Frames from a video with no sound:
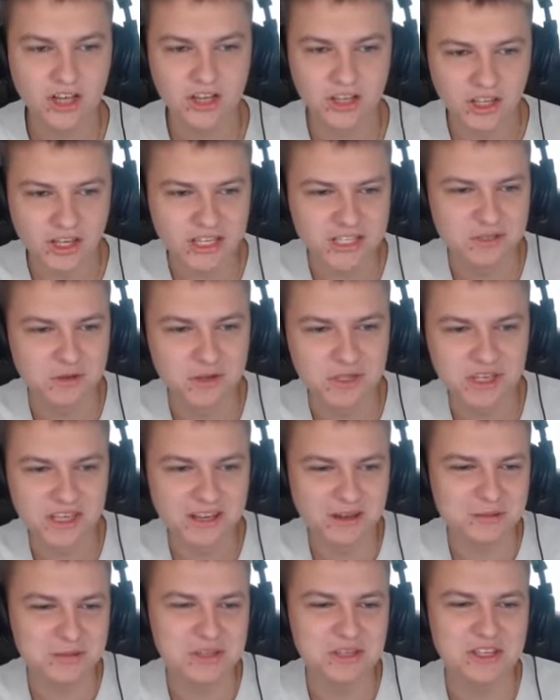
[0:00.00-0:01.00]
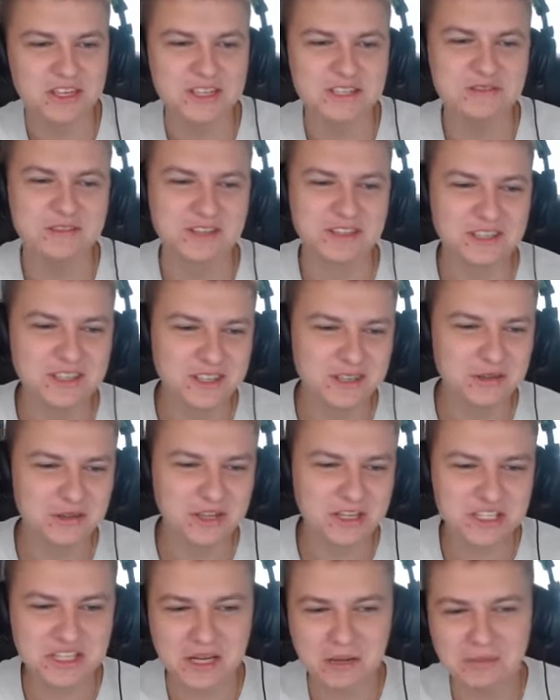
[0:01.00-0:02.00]
действуйте, я вам что, действовать не даю?
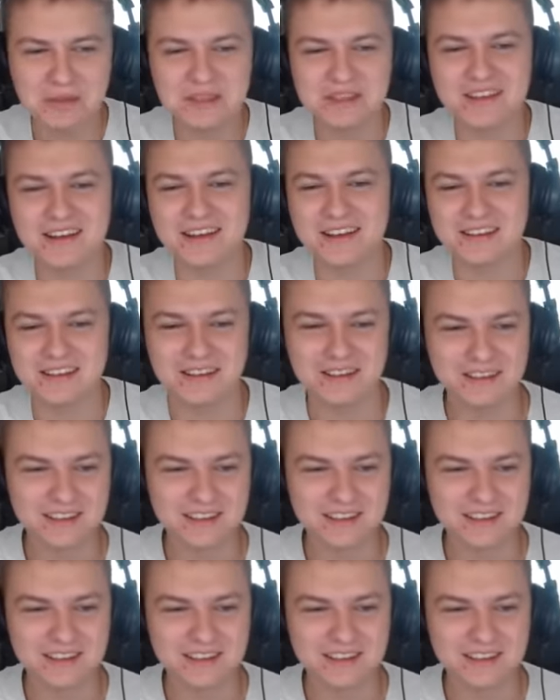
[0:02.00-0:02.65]
Я же комментатор.